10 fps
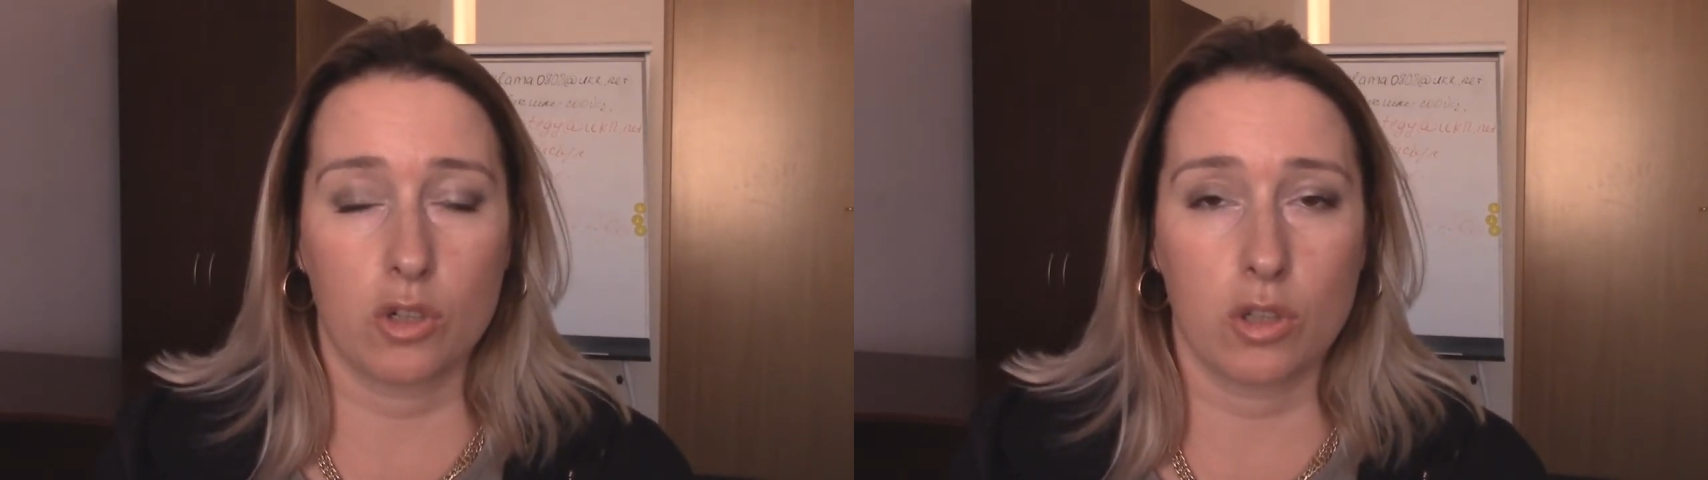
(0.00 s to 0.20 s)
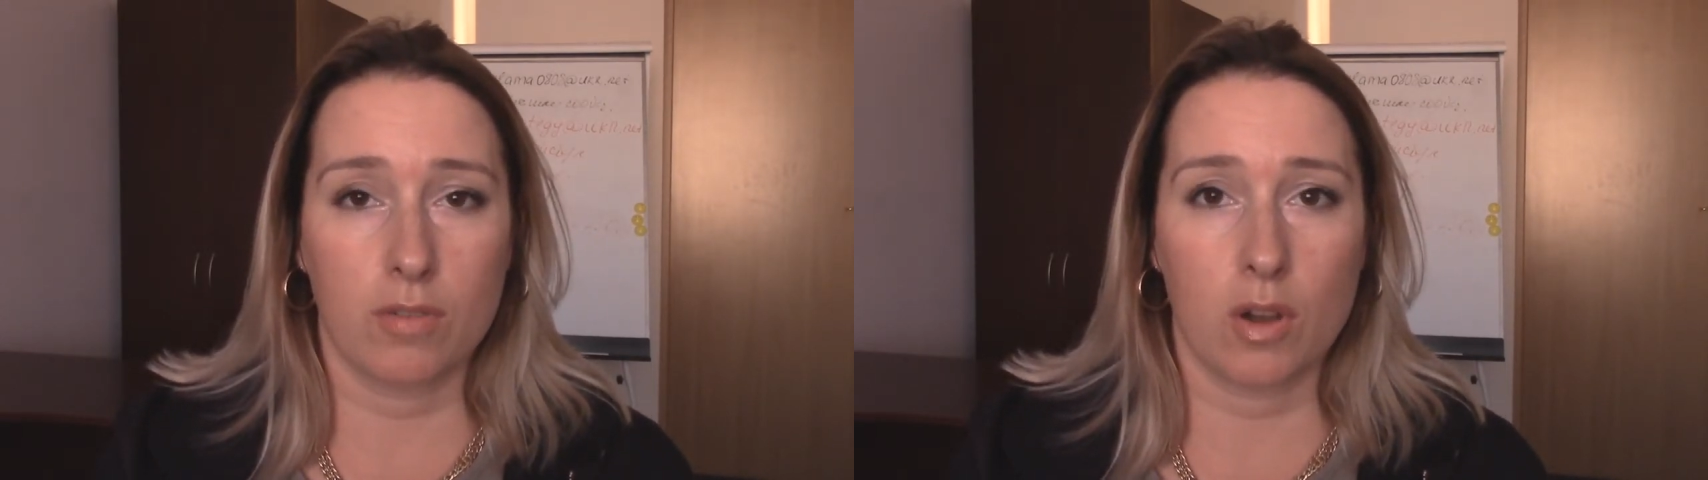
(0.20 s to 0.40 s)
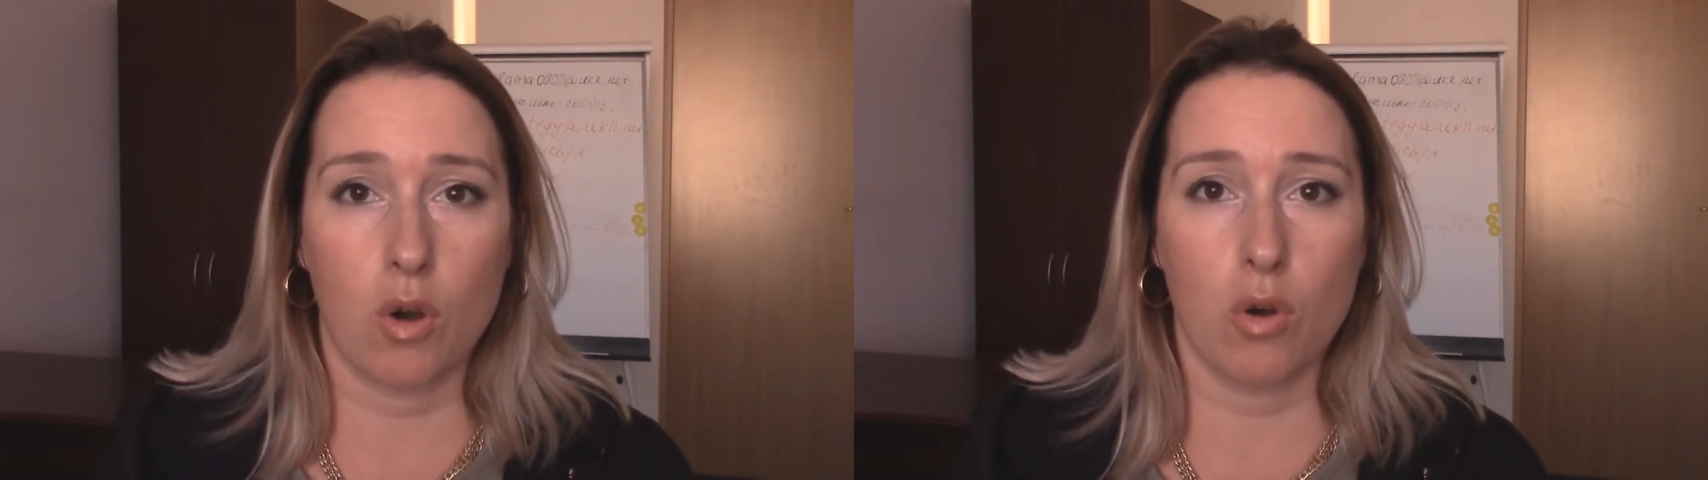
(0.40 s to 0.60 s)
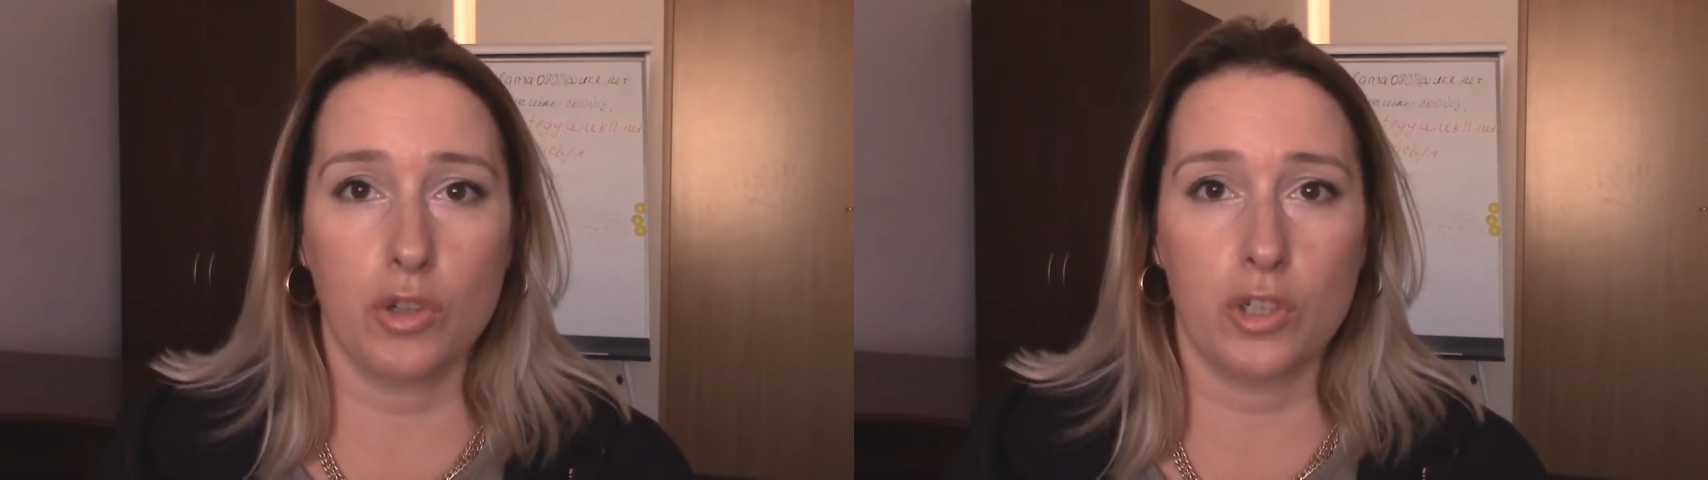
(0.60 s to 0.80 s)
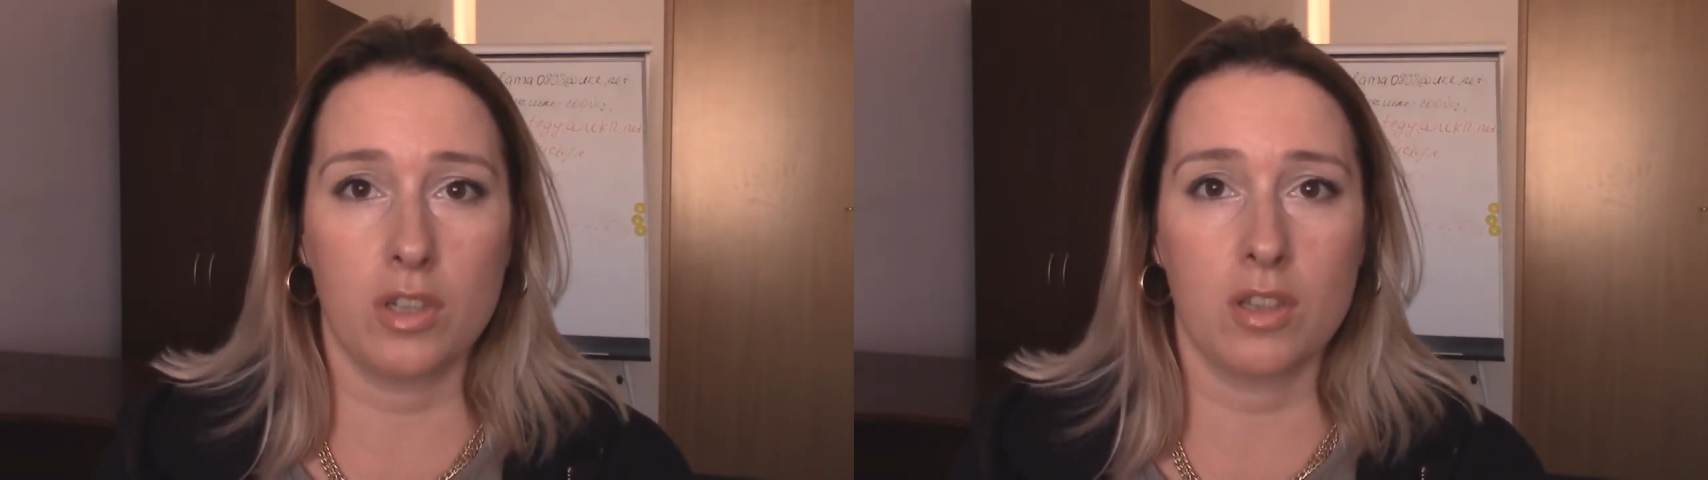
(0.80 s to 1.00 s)
что вы
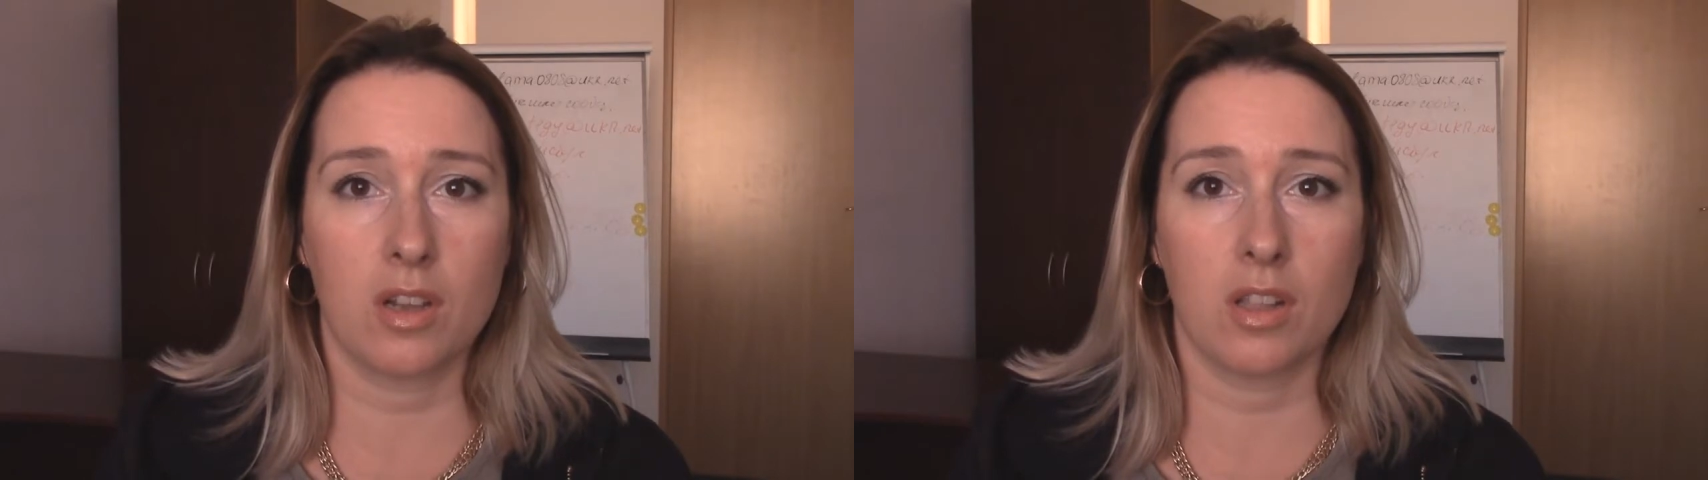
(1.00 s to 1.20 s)
очень